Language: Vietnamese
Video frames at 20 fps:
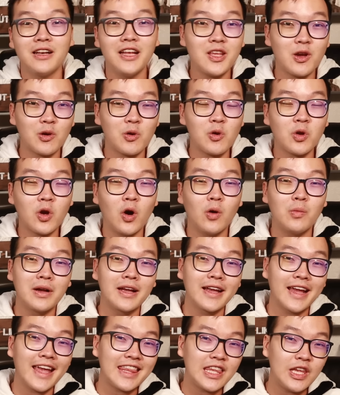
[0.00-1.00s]
Lý do cuối cùng,
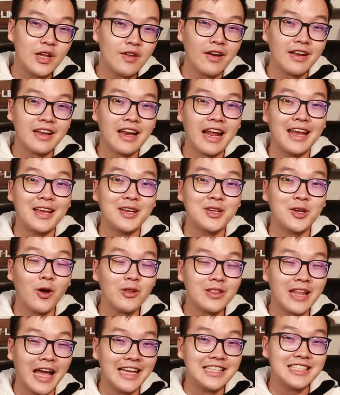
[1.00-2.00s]
cái chiến lược này
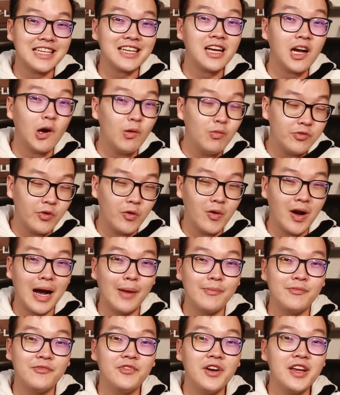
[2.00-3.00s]
có thể sẽ không phù
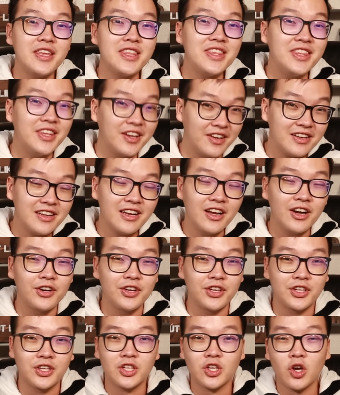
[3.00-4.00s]
hợp với những
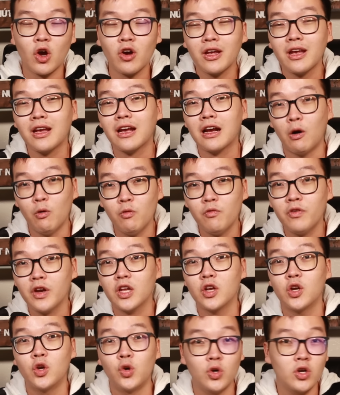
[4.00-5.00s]
người có cái khẩu vị
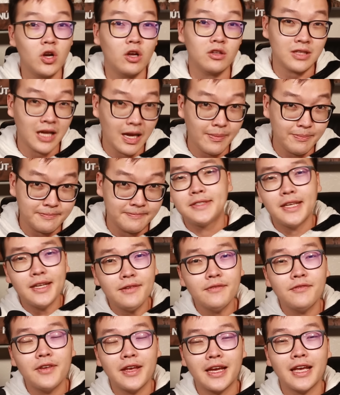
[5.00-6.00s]
rủi ro thấp.
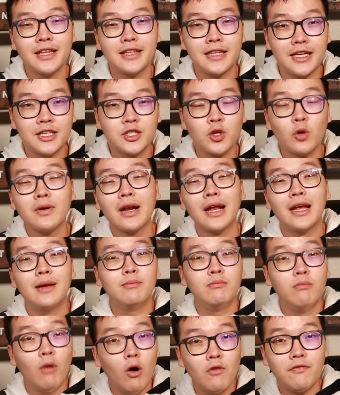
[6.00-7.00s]
Chính vì cái chỉ số này
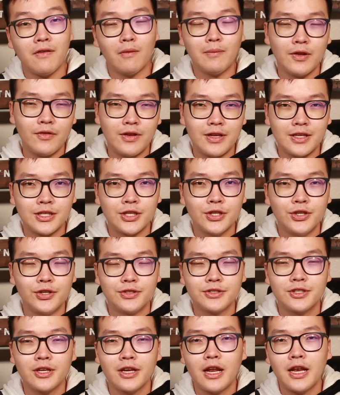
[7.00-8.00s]
mô phỏng theo thị
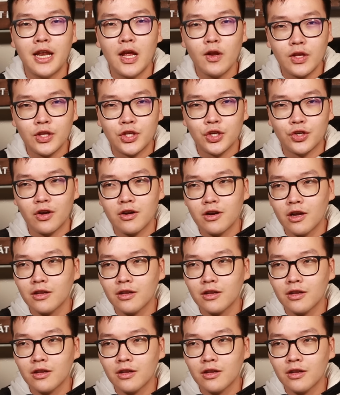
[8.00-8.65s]
trường, cho nên nếu thị trường nó